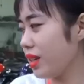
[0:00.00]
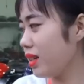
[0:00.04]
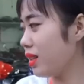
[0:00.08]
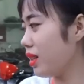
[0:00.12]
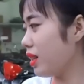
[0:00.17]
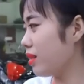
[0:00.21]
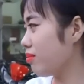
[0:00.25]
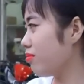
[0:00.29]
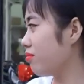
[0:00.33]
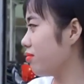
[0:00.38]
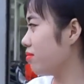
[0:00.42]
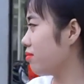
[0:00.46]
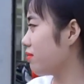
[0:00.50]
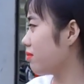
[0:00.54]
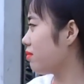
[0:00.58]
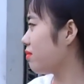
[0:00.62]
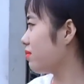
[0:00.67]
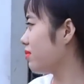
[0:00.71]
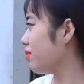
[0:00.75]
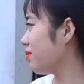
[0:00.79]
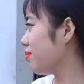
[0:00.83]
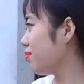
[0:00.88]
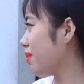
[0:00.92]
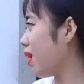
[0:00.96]
là do là
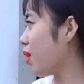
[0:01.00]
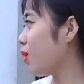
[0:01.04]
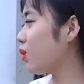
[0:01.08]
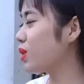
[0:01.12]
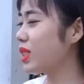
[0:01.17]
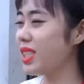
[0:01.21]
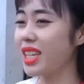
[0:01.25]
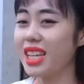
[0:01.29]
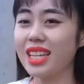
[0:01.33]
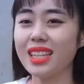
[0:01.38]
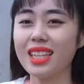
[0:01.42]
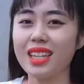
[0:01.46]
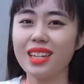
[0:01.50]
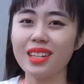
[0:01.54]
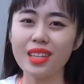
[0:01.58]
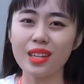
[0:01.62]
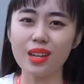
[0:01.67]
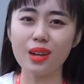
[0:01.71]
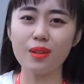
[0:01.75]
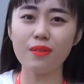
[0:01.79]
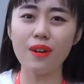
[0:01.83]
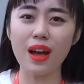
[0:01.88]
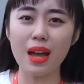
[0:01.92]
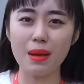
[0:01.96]
màu jean
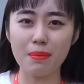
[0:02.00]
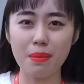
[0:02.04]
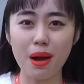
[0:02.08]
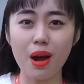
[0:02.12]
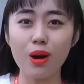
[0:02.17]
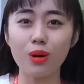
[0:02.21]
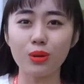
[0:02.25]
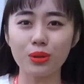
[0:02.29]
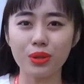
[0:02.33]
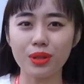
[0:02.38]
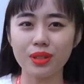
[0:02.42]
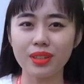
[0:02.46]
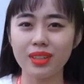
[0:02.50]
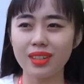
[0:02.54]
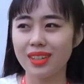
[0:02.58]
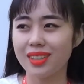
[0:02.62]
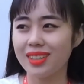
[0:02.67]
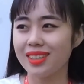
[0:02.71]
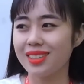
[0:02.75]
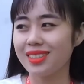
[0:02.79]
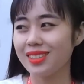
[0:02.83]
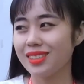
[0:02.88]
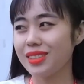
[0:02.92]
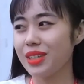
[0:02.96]
thì nó chỉ có vài màu
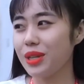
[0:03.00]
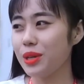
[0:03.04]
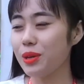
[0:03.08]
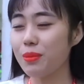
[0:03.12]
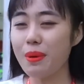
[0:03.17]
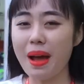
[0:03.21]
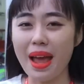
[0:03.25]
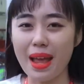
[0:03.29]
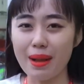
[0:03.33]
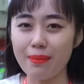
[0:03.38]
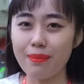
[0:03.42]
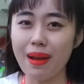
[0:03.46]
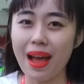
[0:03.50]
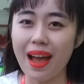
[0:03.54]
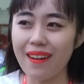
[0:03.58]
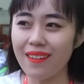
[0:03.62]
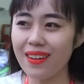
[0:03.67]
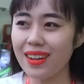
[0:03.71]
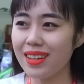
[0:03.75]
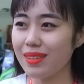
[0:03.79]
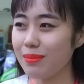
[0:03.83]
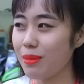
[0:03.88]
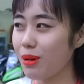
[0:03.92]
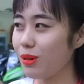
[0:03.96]
thôi Nhiều bạn
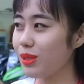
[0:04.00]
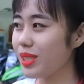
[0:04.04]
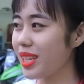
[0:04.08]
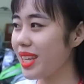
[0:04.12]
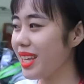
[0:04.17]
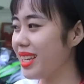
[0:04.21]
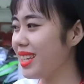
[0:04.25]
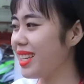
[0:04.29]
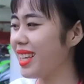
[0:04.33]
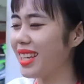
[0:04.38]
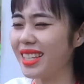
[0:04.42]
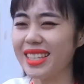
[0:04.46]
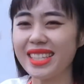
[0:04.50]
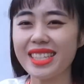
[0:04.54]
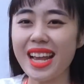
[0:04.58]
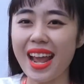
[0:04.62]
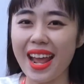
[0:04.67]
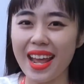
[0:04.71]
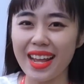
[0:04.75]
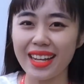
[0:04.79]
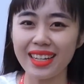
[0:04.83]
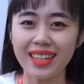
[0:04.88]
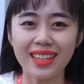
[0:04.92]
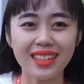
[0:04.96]
bảo là màu jean
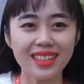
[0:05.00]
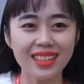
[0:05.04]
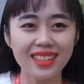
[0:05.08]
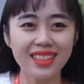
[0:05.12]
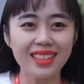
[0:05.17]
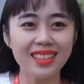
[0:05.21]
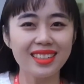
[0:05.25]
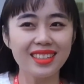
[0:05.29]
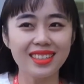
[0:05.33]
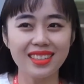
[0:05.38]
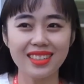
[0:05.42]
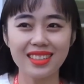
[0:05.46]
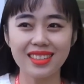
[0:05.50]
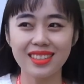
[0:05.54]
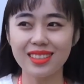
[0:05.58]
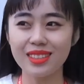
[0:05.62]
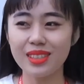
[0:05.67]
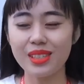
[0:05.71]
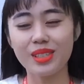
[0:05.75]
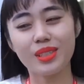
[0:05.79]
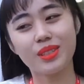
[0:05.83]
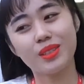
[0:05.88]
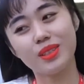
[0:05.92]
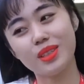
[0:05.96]
nhìn chán á.
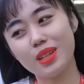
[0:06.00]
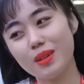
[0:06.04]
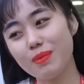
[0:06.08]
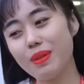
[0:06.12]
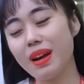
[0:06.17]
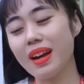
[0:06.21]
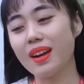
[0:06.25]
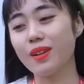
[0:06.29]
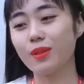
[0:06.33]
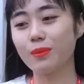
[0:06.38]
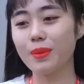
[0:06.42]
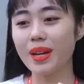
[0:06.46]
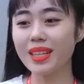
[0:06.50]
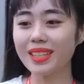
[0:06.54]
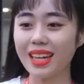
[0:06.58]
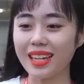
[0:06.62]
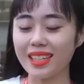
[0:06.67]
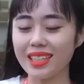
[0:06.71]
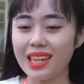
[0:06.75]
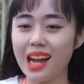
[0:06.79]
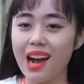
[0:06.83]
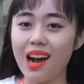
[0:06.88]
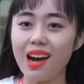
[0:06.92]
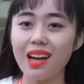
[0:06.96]
Ừ, nhưng mà
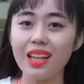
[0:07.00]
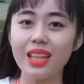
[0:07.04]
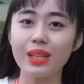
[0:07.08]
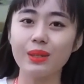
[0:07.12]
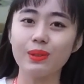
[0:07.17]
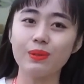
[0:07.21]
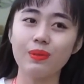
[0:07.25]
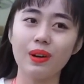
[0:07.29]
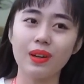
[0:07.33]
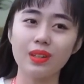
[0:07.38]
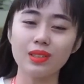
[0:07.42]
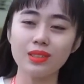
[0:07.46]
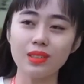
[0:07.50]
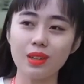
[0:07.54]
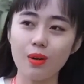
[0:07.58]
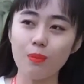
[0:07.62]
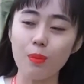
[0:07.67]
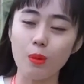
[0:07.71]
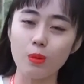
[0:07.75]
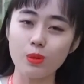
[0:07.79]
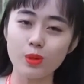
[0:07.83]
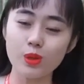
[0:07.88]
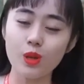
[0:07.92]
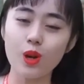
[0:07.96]
bên cạnh đó thì
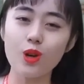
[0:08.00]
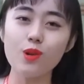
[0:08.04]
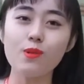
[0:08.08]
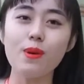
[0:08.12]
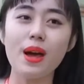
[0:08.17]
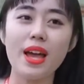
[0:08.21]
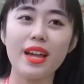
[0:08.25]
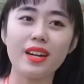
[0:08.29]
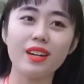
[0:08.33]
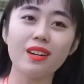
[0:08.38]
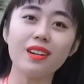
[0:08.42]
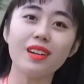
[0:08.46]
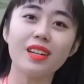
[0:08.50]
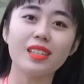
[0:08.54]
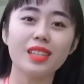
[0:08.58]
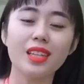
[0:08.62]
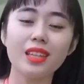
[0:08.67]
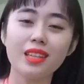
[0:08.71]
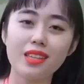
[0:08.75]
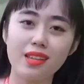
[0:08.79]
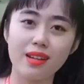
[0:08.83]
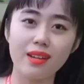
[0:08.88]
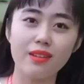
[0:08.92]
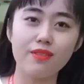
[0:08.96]
vẫn có một số bạn
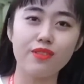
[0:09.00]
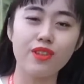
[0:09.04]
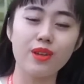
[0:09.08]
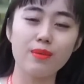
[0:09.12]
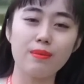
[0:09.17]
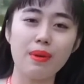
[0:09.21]
rất là thích